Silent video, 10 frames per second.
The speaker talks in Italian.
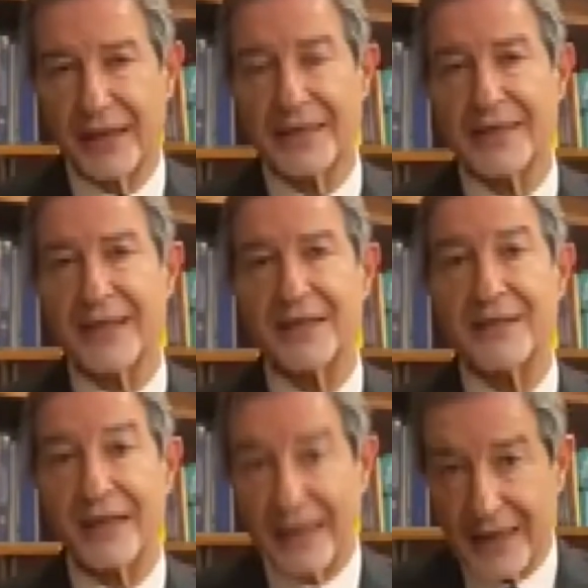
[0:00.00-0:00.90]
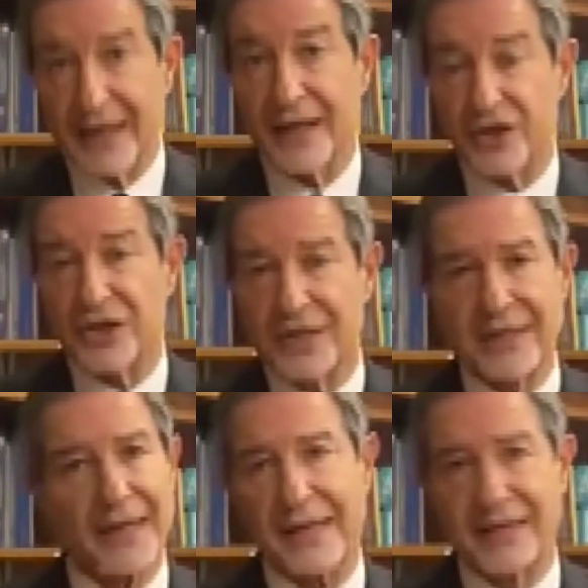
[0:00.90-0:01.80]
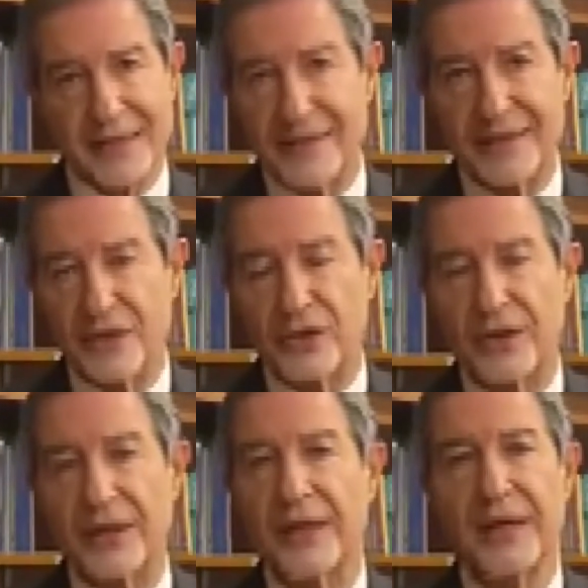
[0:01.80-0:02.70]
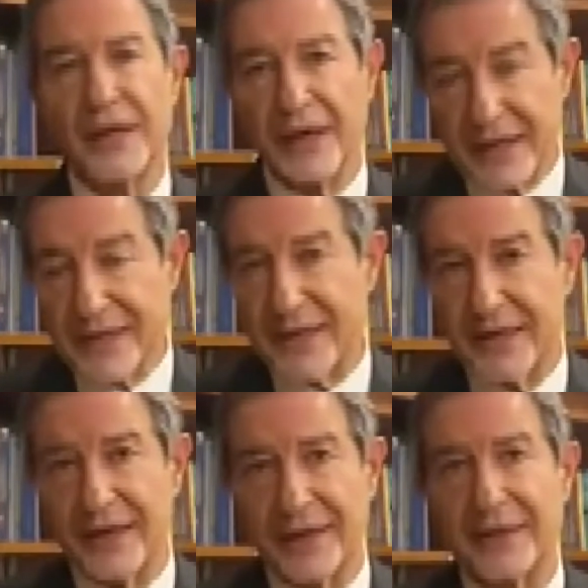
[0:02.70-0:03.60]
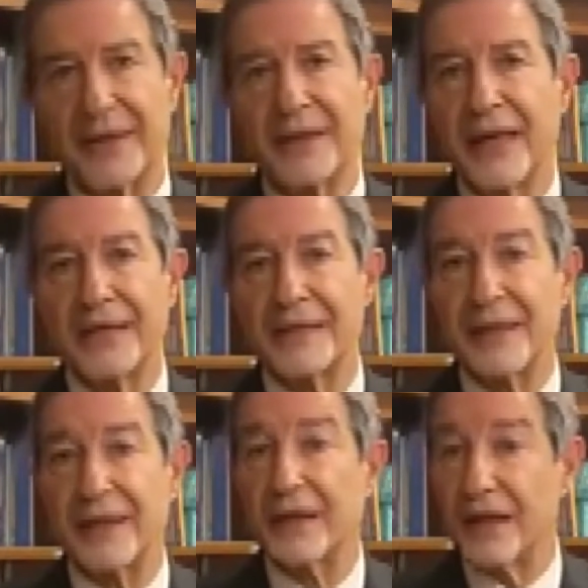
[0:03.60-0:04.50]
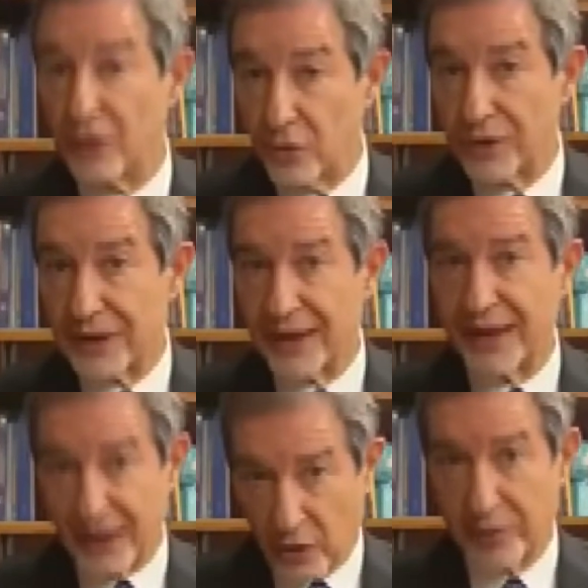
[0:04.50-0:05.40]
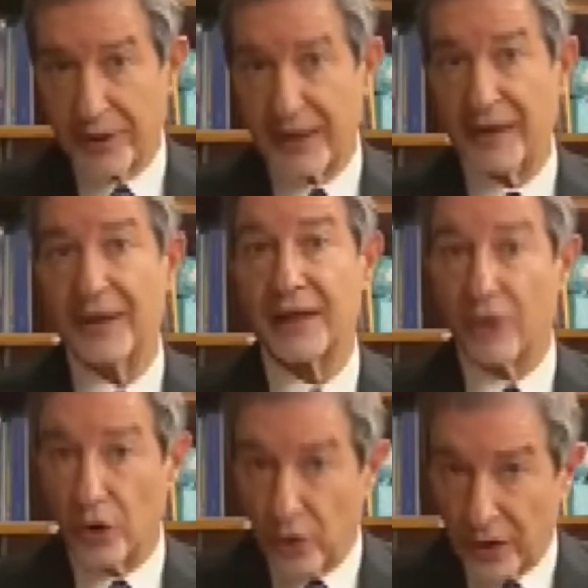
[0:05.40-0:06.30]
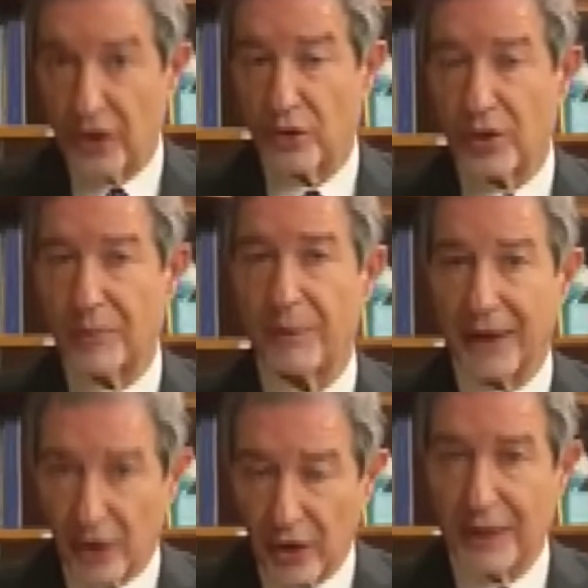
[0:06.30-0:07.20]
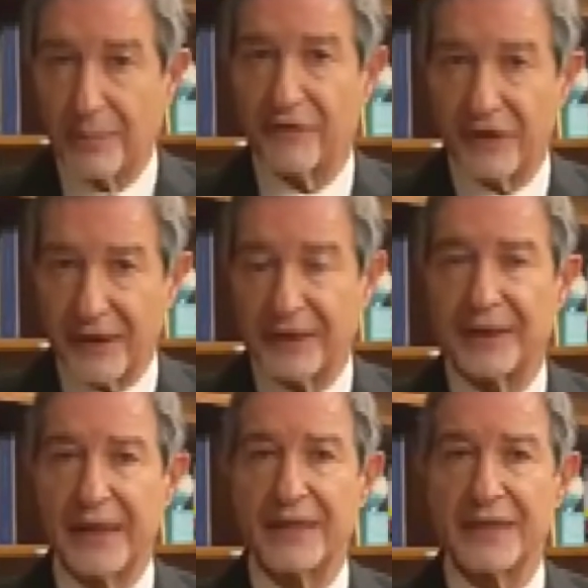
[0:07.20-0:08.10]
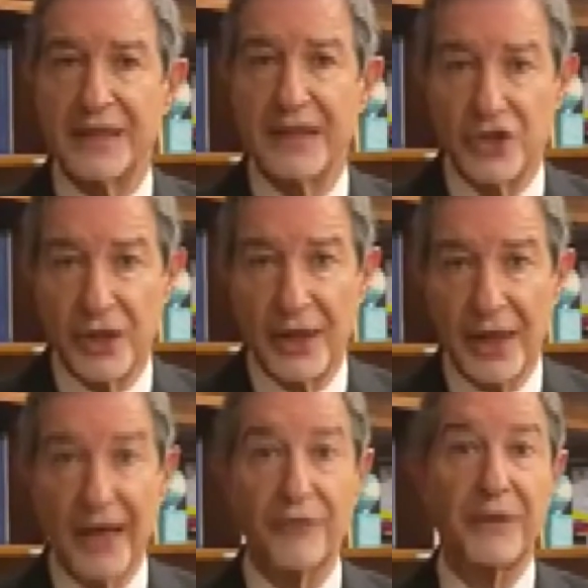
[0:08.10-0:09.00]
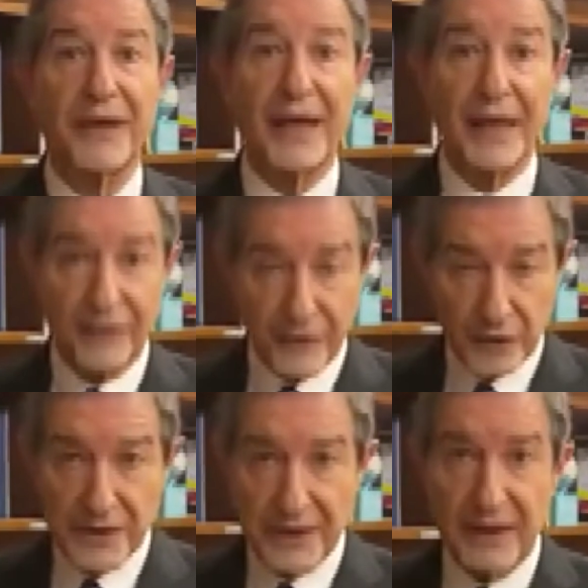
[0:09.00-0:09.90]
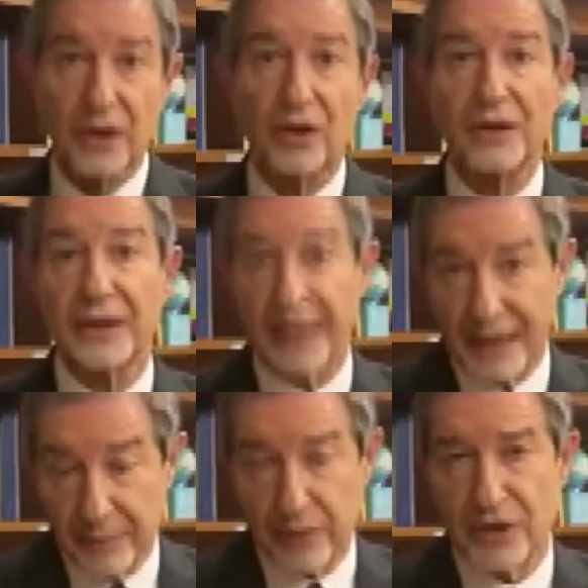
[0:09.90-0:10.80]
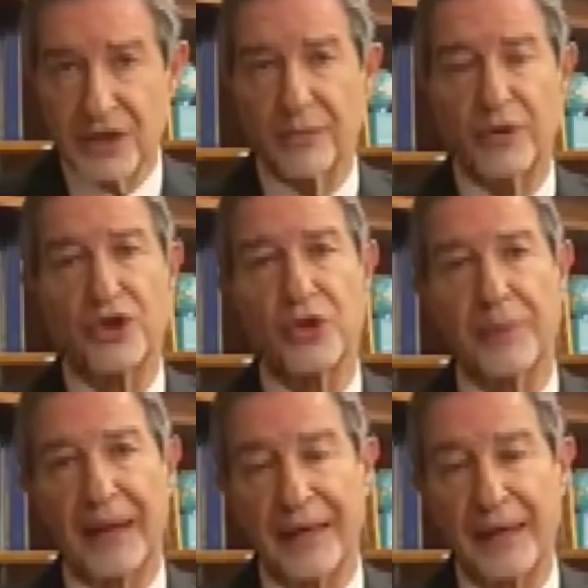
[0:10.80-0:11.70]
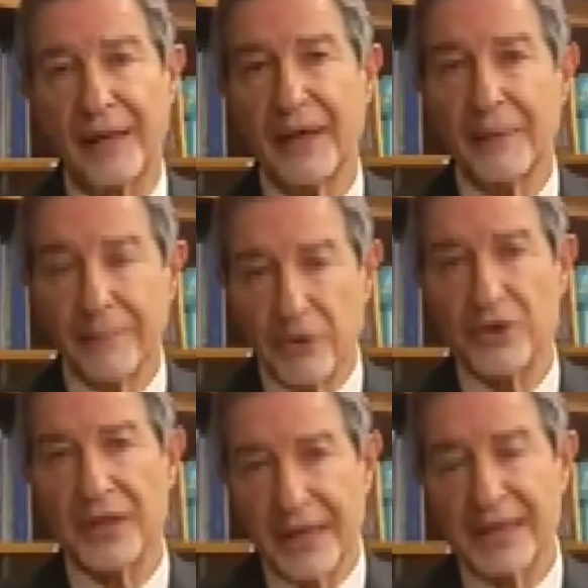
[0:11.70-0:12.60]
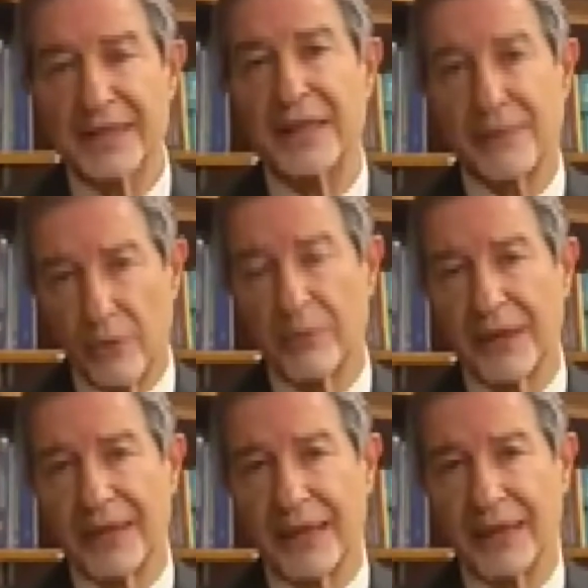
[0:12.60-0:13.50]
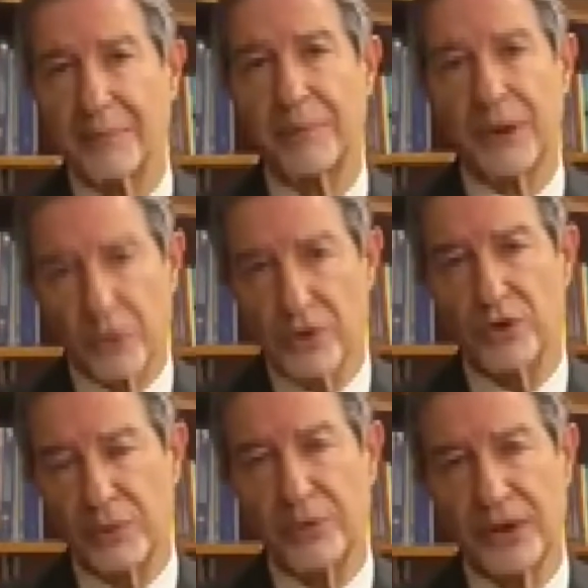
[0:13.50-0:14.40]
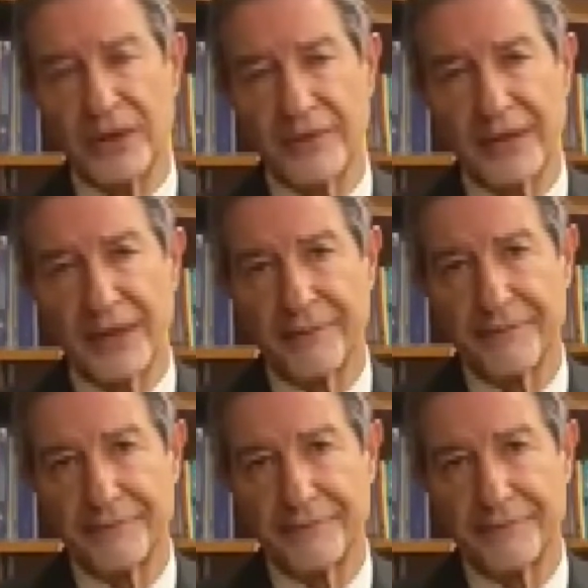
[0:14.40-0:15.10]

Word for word: e senza le necessarie sanzioni, rischia di essere inutile. Ecco perché rivolgo ancora un appello ai prefetti e ai sindaci affinché le forze dell'ordine e la polizia municipale possa essere mobilitate per questo tipo di attività.